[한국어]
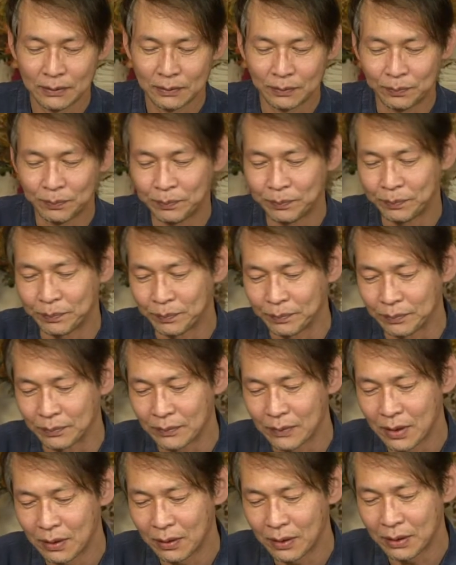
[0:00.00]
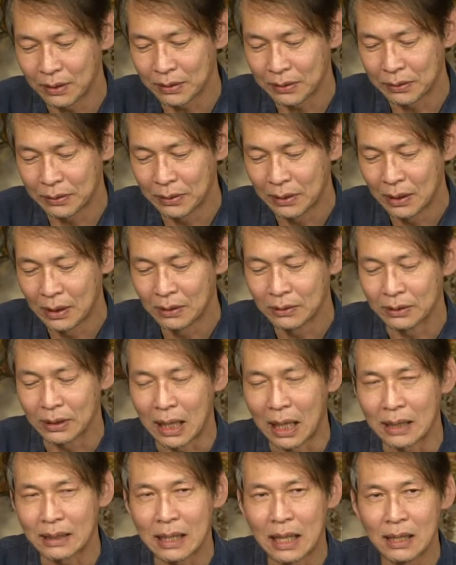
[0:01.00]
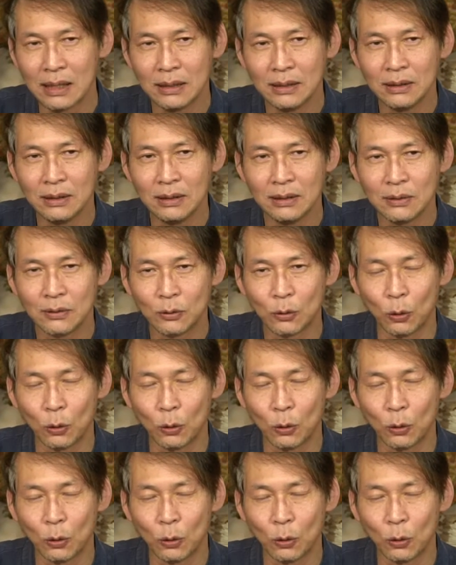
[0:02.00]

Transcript: 음, 그래서 나라는